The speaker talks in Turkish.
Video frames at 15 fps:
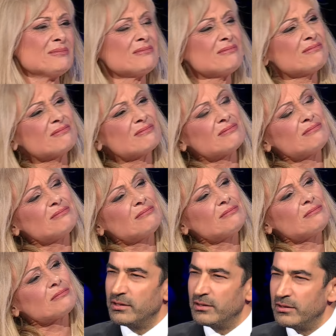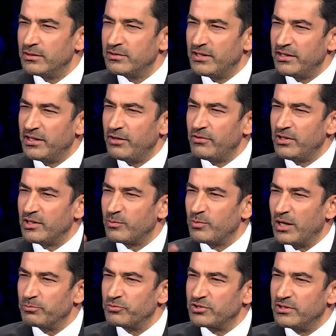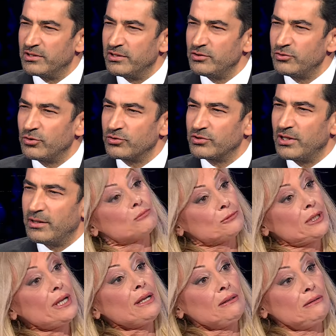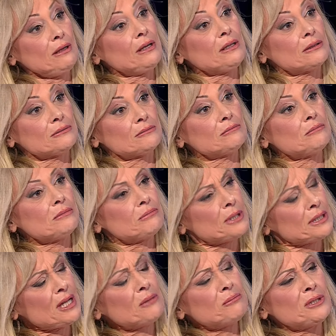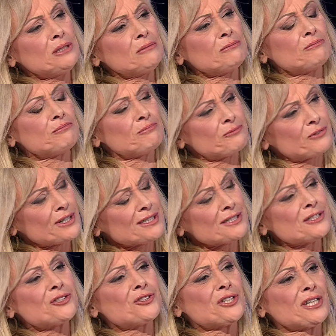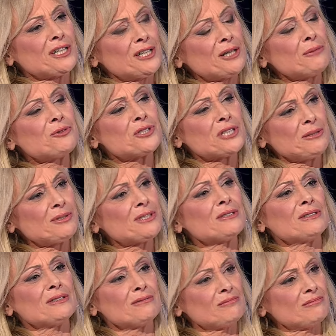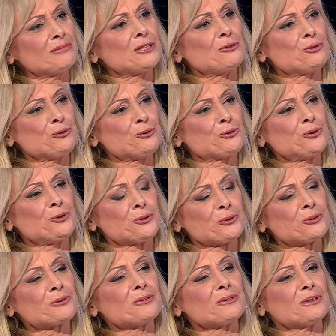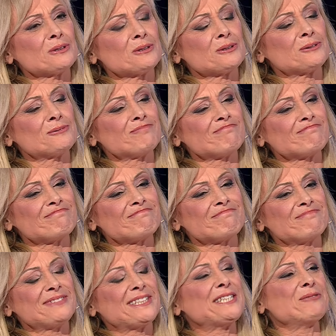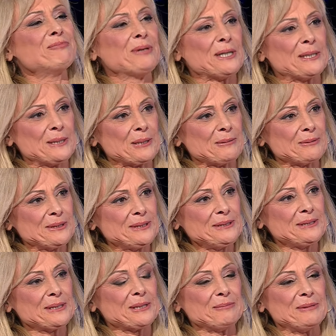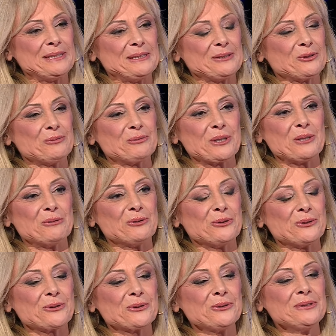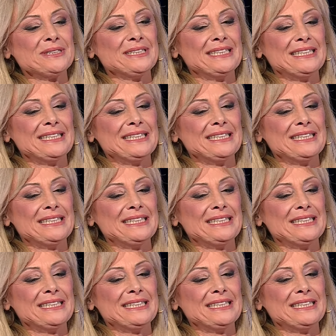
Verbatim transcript: dedenizin e, tek evlilik mi yapmış dediniz yoksa? Tek tek. Tek evlilik. Dedem benim Fransızca, Arapça hepsi mevcuttu. Çok e, derin bir adamdı rahmetli toprağı bol olsun.